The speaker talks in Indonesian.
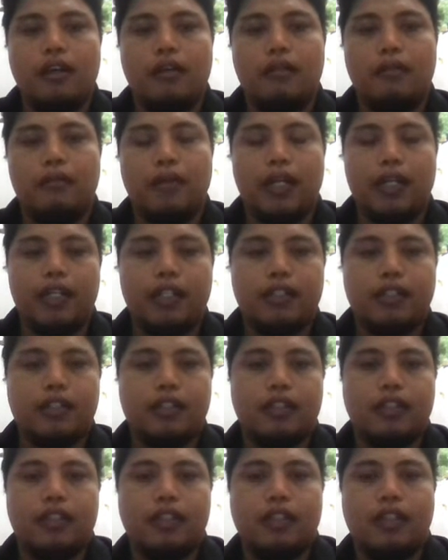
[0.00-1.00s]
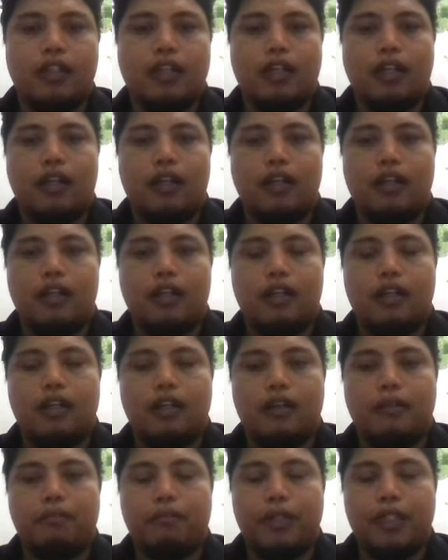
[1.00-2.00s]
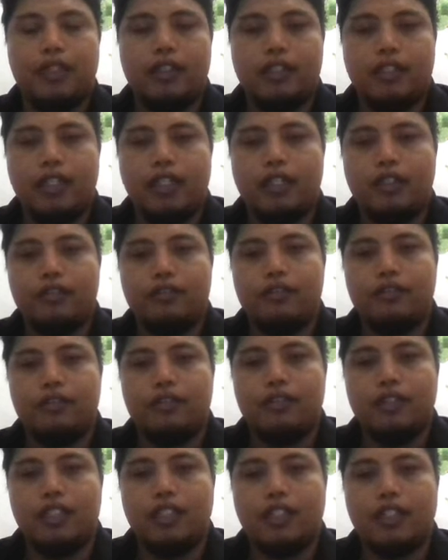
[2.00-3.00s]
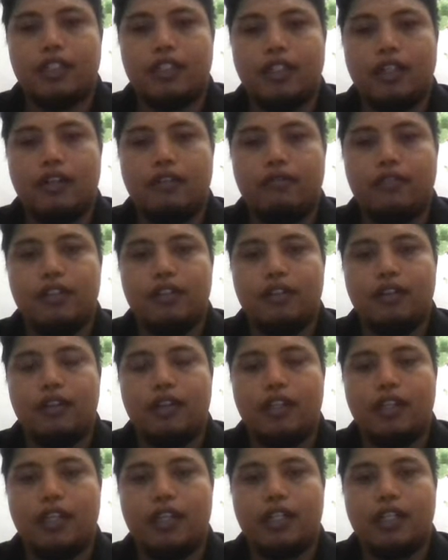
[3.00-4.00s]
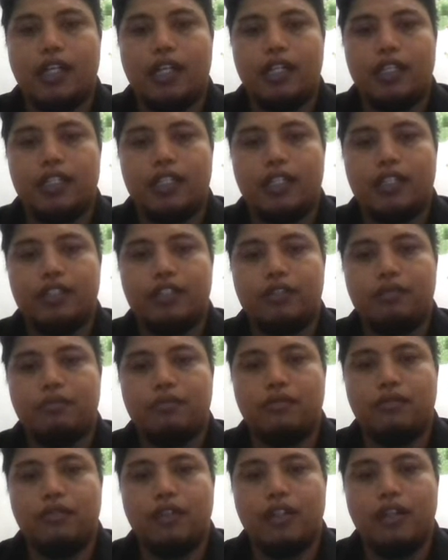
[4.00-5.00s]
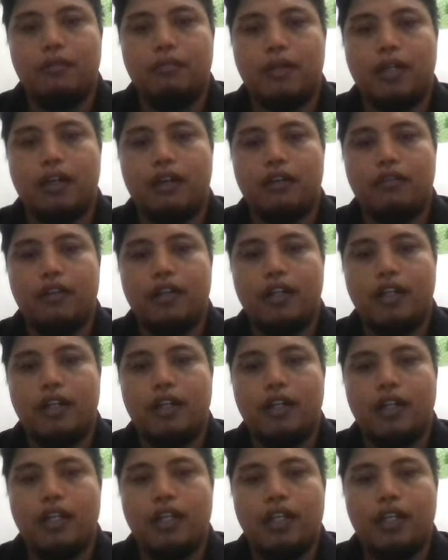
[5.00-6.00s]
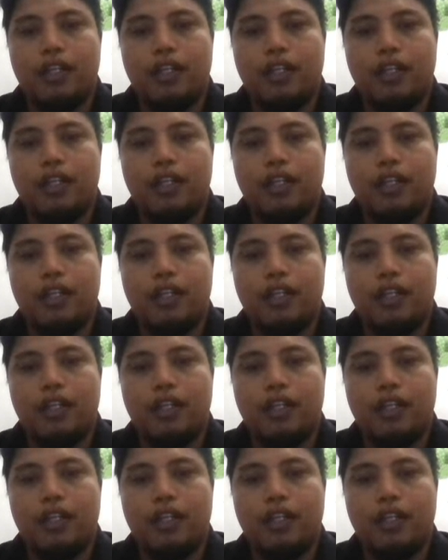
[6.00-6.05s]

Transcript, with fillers: Baik, uh, penting untuk diketahui oleh kalian semua bahwa